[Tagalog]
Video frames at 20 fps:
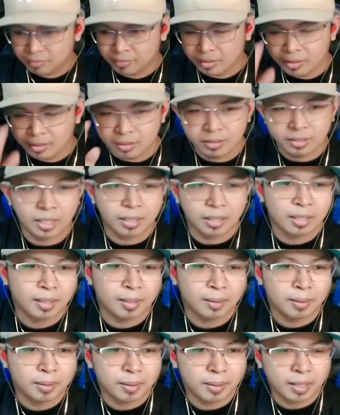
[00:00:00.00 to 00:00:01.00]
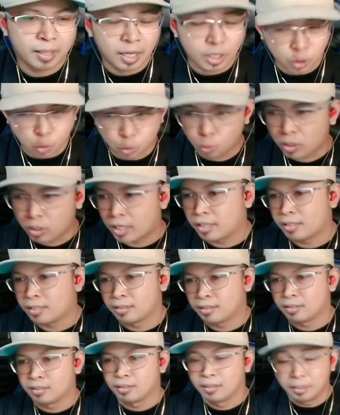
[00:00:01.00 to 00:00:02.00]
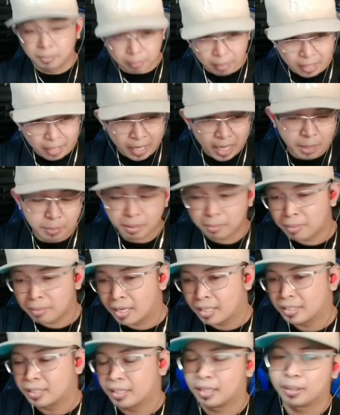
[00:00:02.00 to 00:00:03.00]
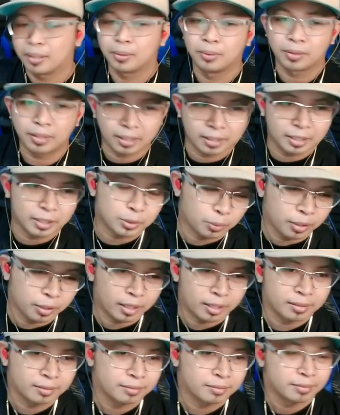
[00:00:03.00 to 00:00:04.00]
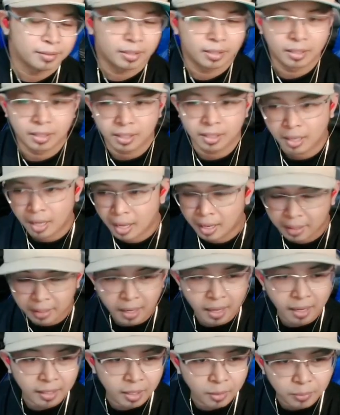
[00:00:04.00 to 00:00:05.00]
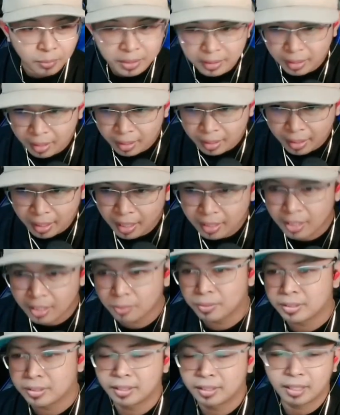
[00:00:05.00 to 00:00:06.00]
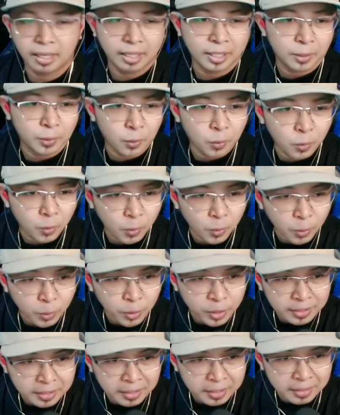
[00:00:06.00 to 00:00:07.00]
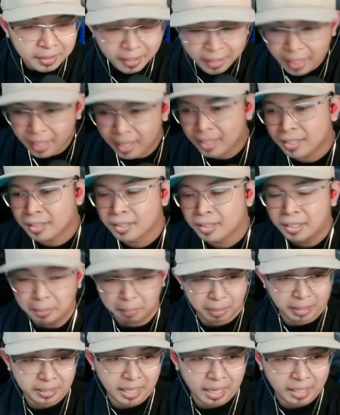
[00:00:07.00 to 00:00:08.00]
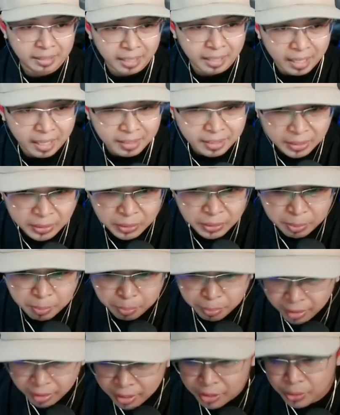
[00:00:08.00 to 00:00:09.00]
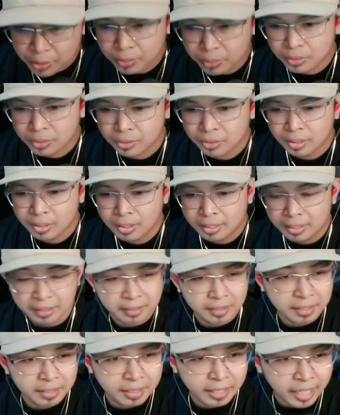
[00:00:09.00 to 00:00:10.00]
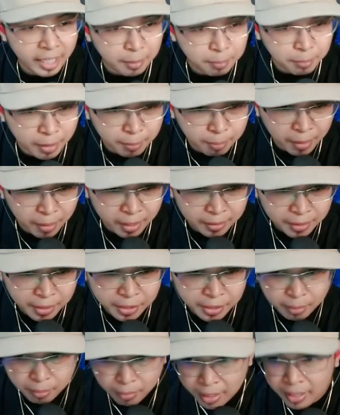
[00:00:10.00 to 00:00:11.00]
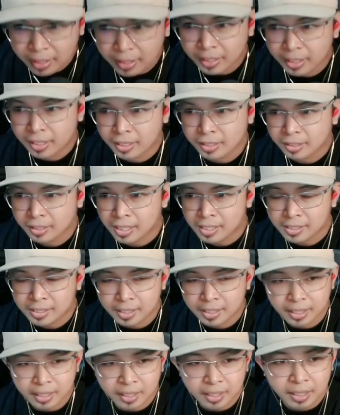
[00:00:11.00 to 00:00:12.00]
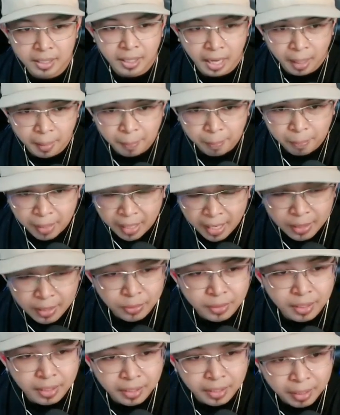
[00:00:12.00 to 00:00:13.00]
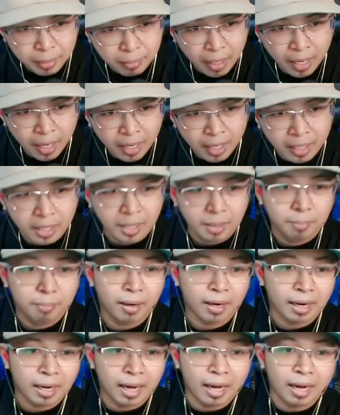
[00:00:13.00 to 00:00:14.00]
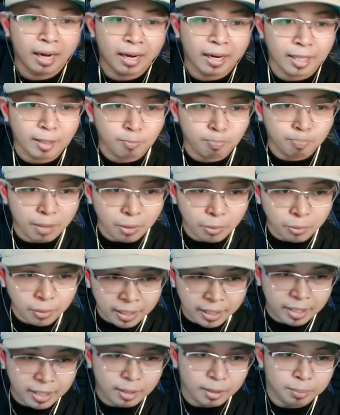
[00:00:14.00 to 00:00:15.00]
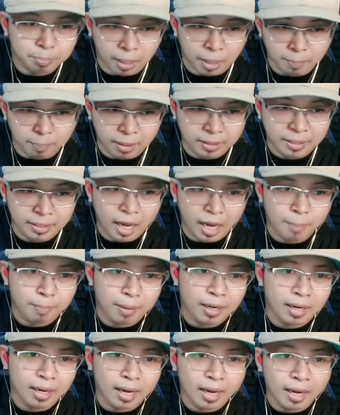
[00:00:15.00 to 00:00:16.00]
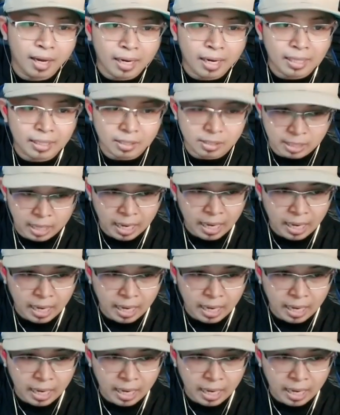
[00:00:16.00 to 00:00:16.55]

na asukal. Mga kababayan ko, ganito yan. Ang gagawin ng gagawin nila, iho-hoarding nila, patataasin yung presyo, hindi nila ibebenta sa market kasi ang plano ng iba, mag-angkat pa ulit, kapag nakapag-angkat, saka